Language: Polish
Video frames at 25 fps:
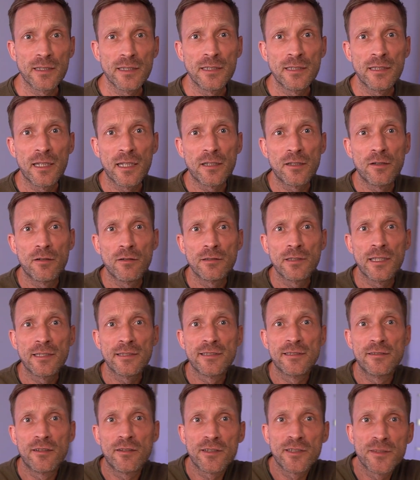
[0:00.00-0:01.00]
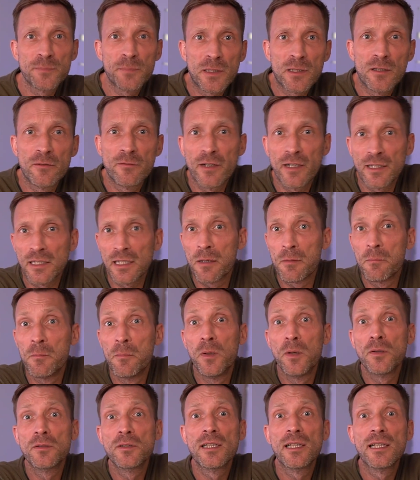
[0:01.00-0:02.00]
i na koniec do rozpakowania
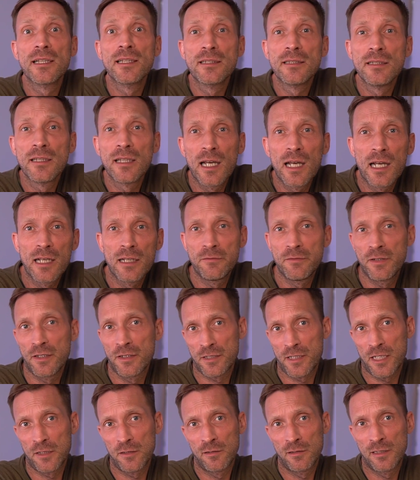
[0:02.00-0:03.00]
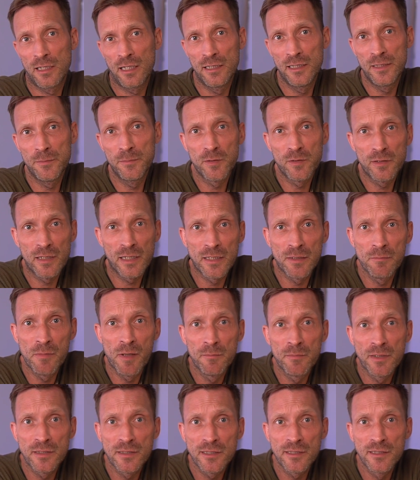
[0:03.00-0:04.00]
model największego kalibru, jaki
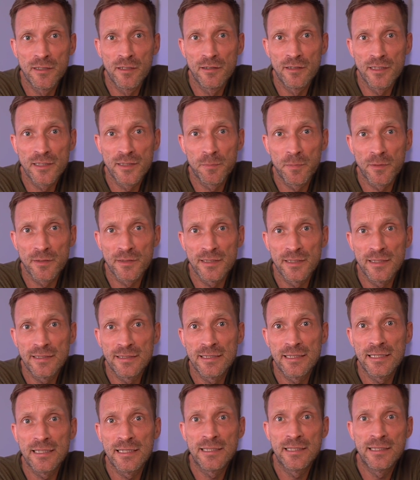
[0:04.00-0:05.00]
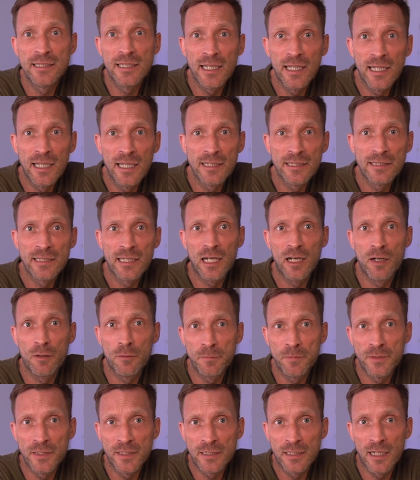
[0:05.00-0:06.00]
mamy dziś do dyspozycji, Delta
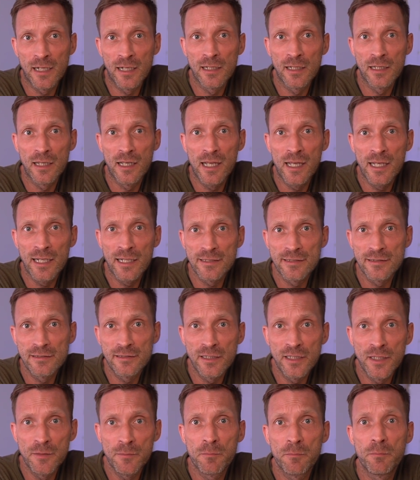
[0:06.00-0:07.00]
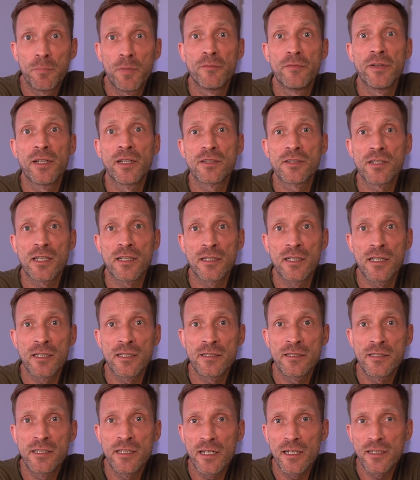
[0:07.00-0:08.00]
Optical Extreme. Powiększenie
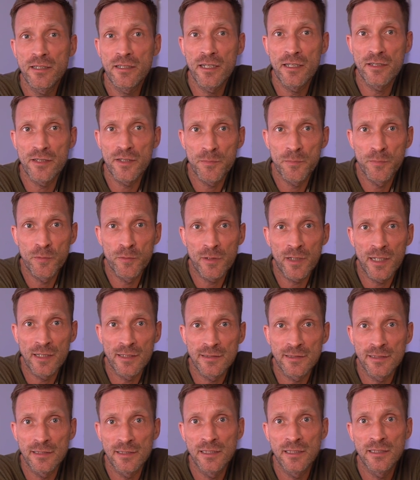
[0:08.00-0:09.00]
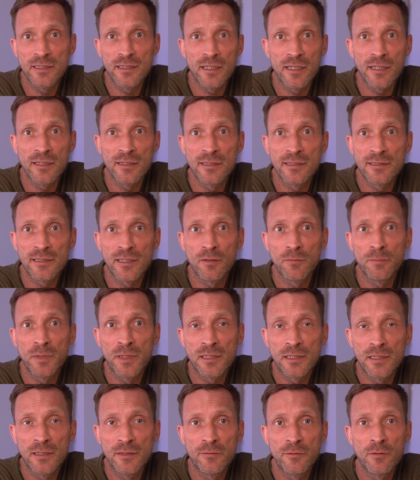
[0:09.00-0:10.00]
10,5 razy i średnica
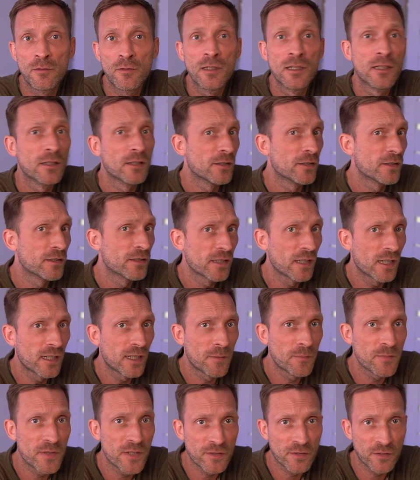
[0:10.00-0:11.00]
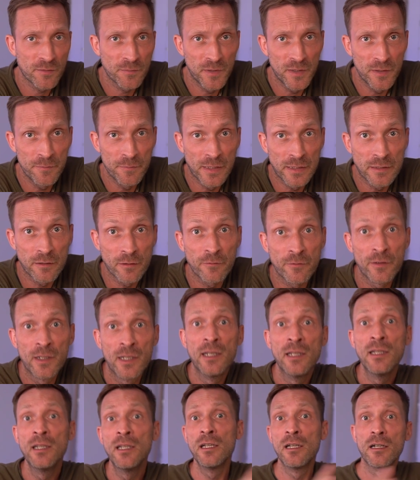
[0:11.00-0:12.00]
obiektywu 70 mm.
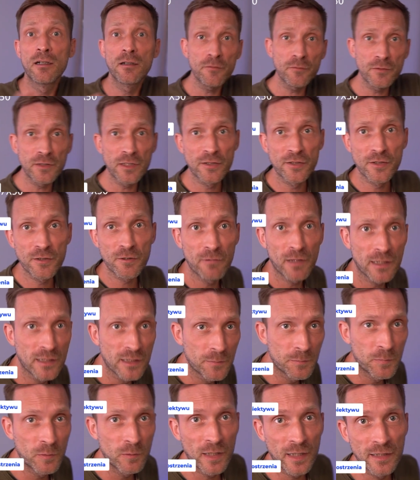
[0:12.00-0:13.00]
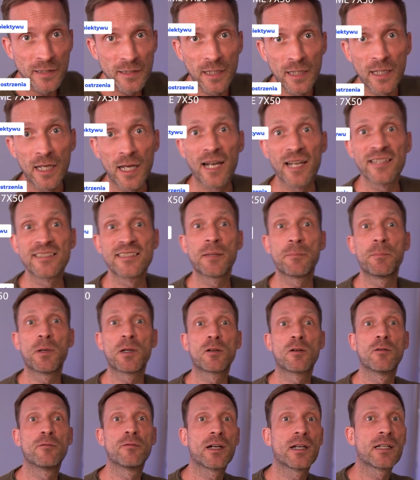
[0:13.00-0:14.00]
Również szkła typu ED, a
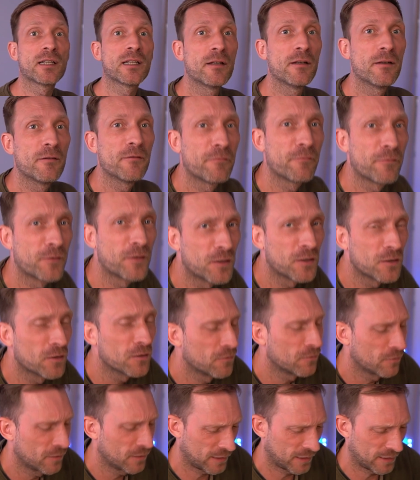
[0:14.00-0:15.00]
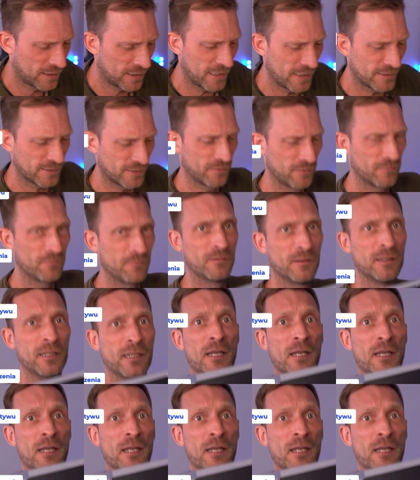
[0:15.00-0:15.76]
zapakowane w konkretną